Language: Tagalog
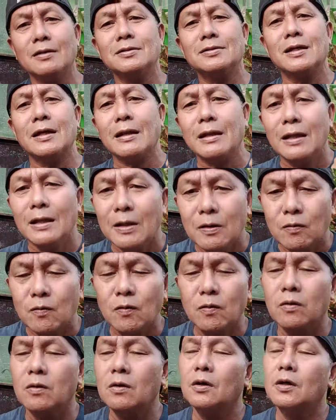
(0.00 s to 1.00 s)
ang sarili ko
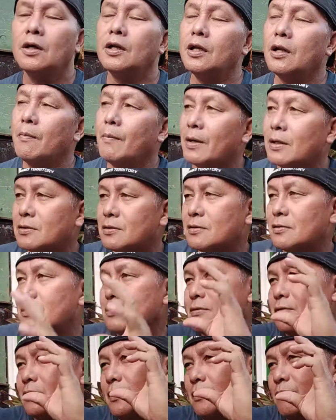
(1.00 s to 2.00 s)
na
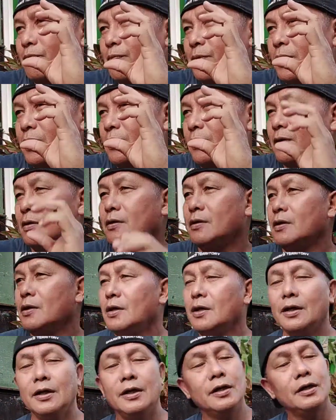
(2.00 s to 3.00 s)
mag-selfie.
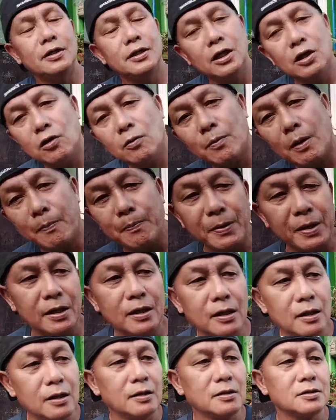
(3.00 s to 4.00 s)
Hindi ko
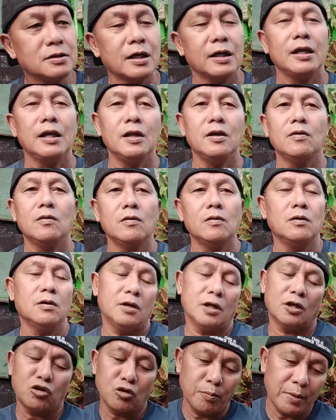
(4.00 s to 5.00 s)
mapigil ang sarili ko
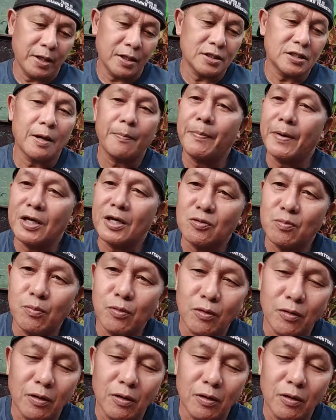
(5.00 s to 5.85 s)
na tumingin sa Facebook.